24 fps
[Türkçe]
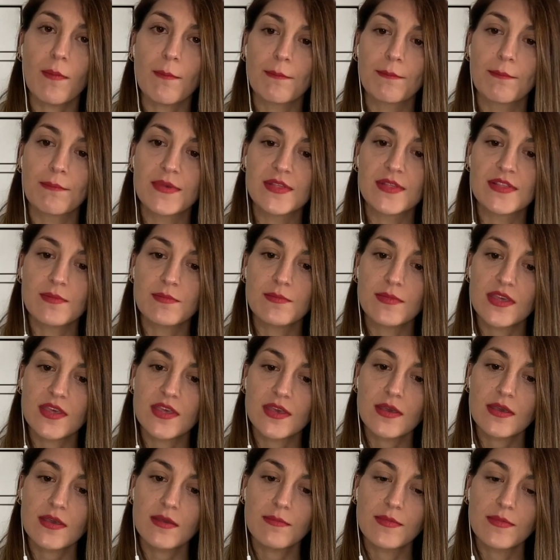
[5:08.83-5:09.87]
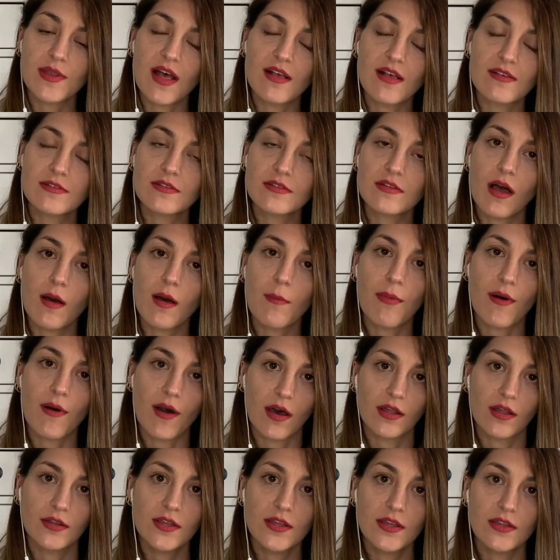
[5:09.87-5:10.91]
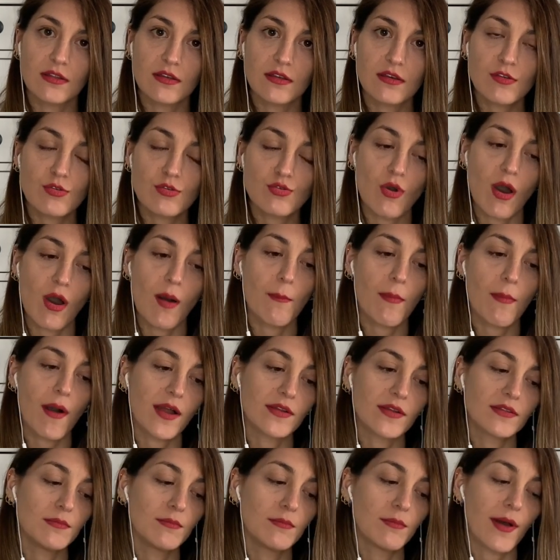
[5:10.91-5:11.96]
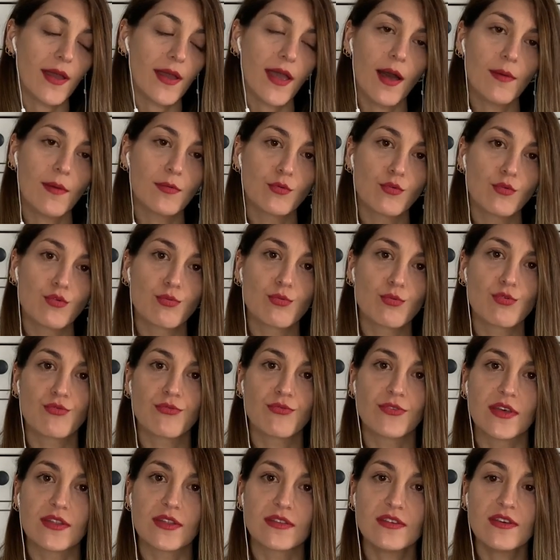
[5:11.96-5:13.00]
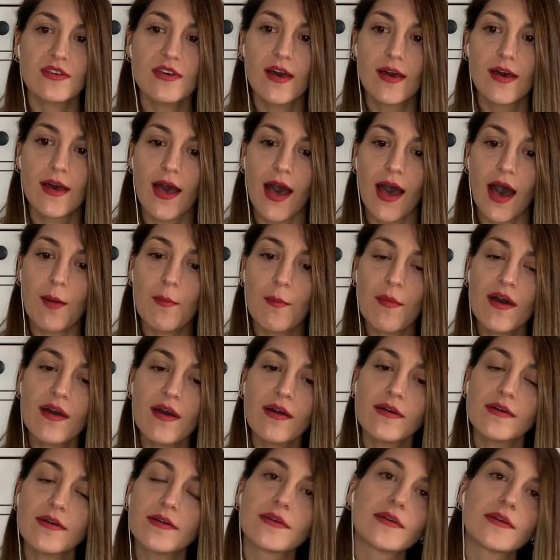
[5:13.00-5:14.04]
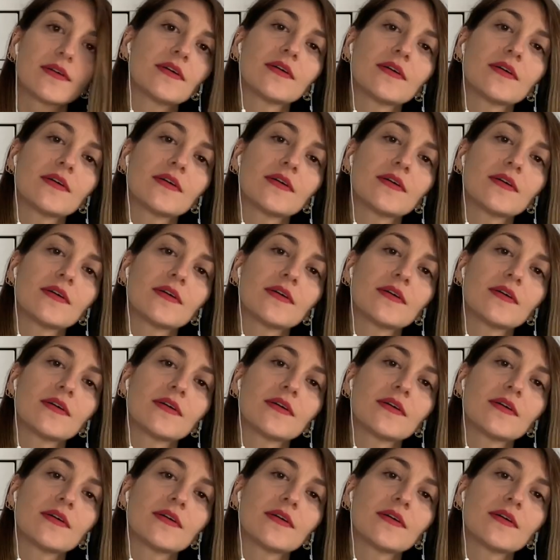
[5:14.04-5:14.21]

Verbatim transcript: Bizimki birazcık daha pahalıydı. Şu an baktım bayağı bir uçmuş fiyatı. Ama e,